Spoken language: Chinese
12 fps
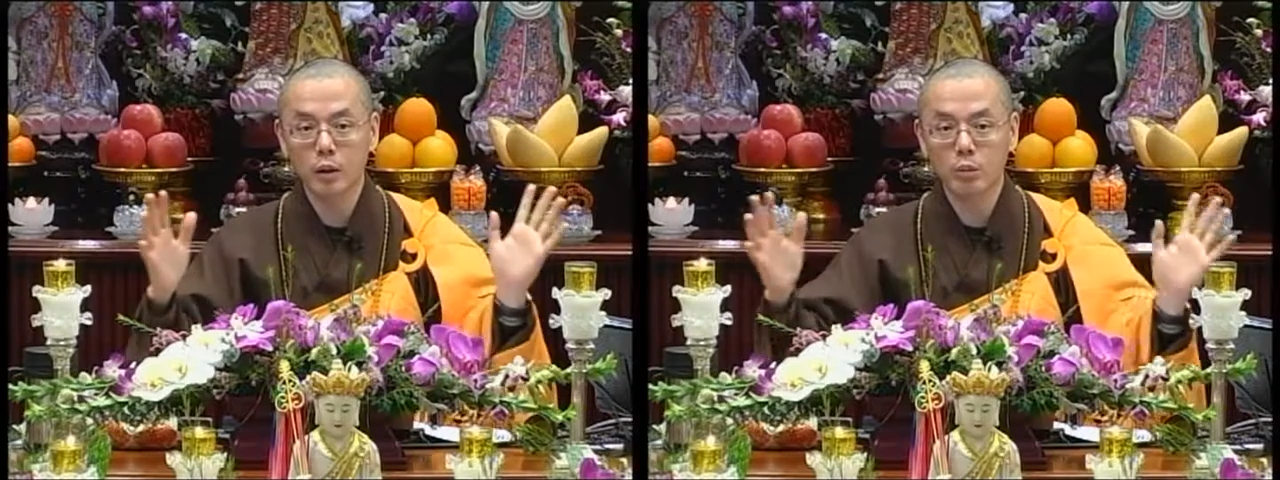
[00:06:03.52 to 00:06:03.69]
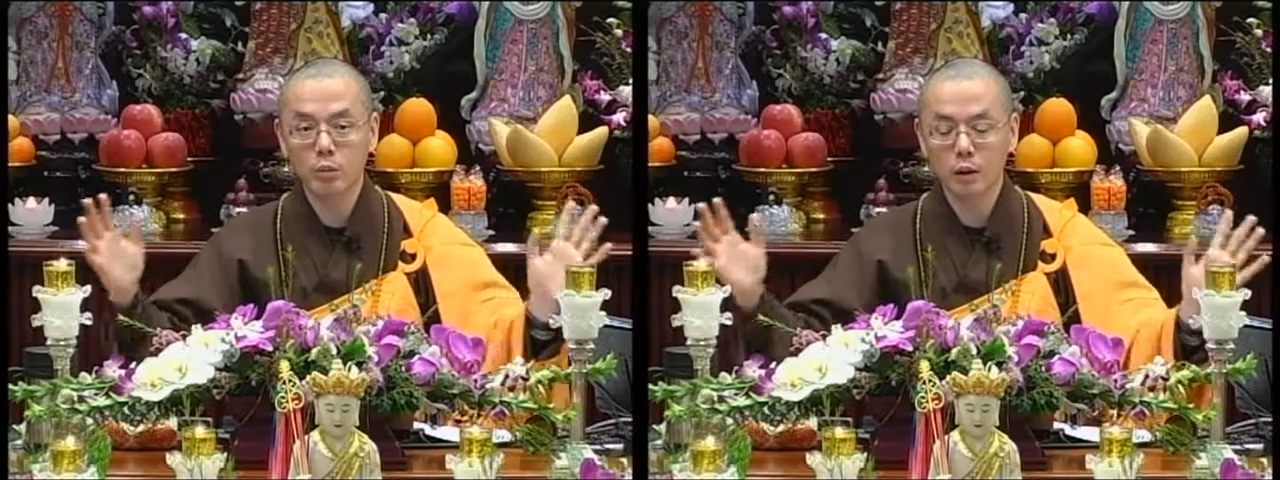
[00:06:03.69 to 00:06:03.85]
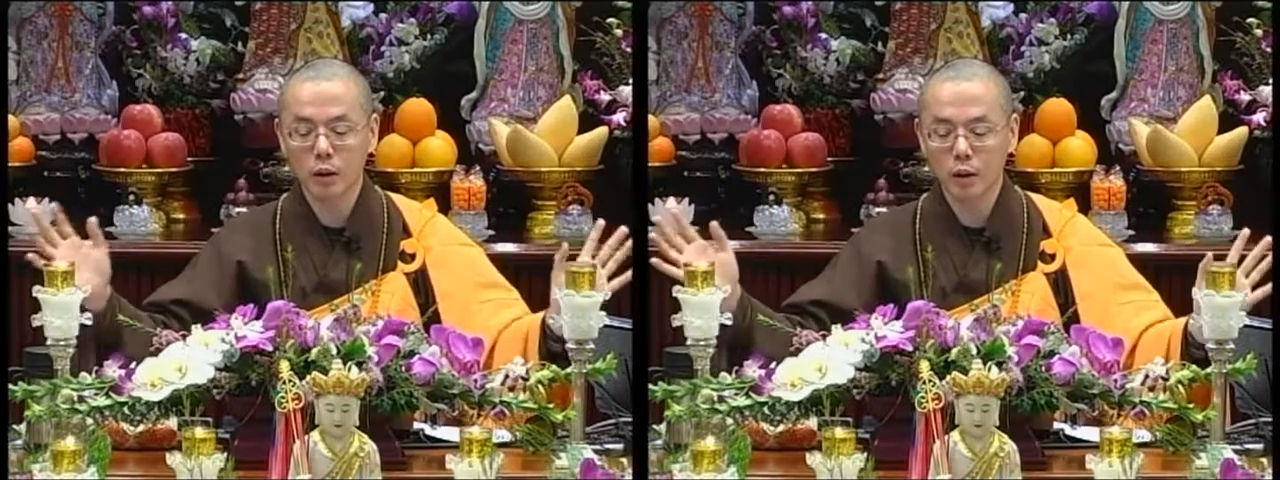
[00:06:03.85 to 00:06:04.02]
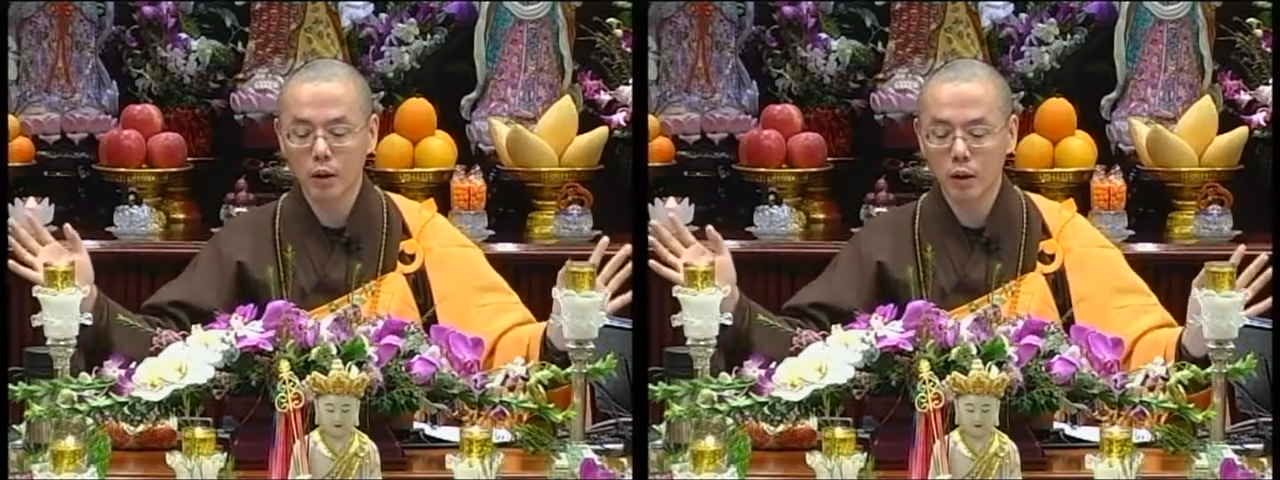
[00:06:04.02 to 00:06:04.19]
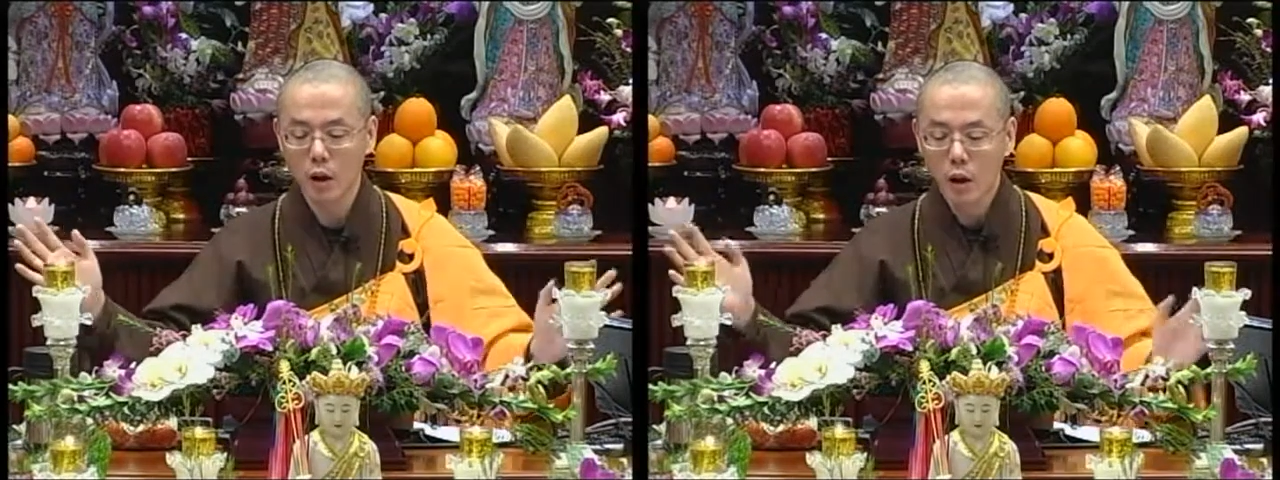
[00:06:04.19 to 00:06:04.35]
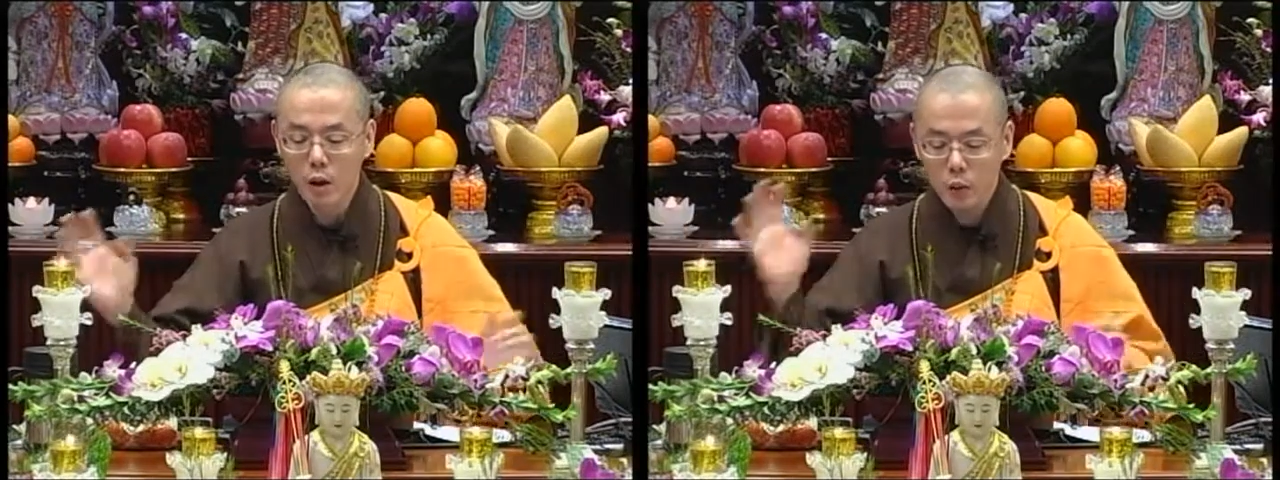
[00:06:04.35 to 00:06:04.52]
功德。
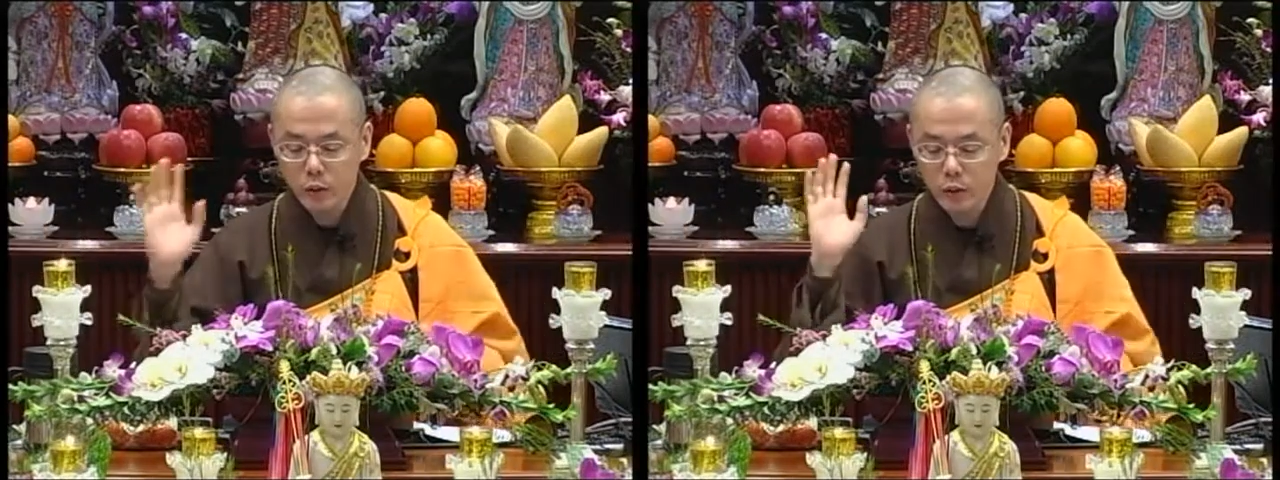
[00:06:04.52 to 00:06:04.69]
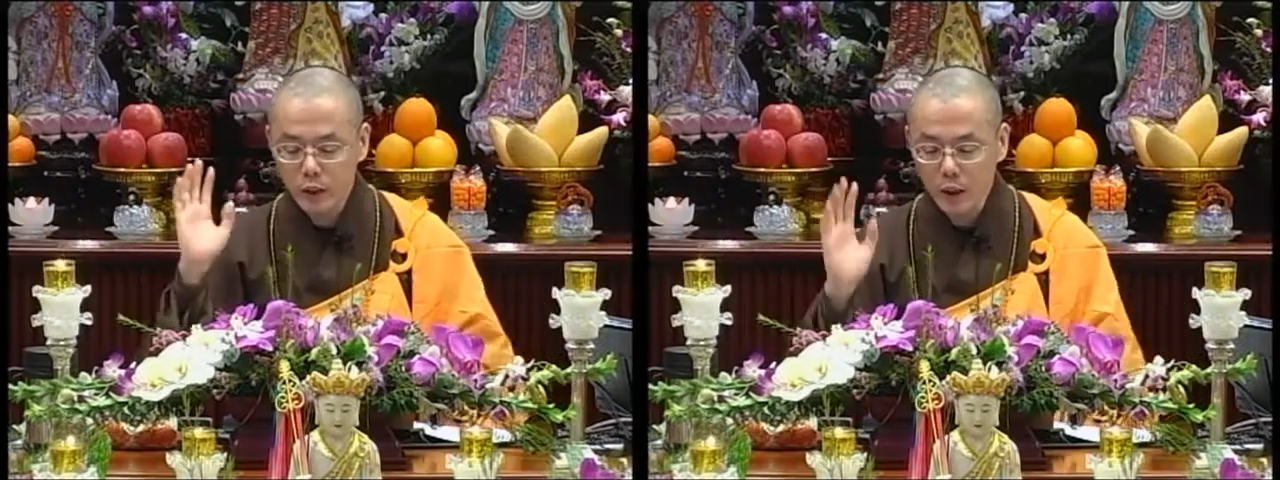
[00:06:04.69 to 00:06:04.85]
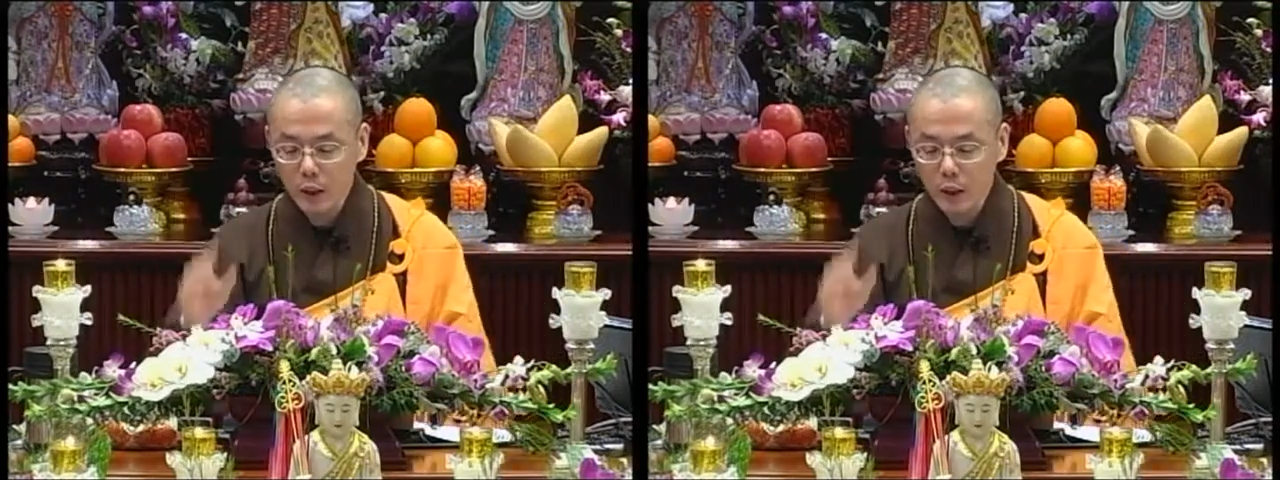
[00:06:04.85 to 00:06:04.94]
我觉得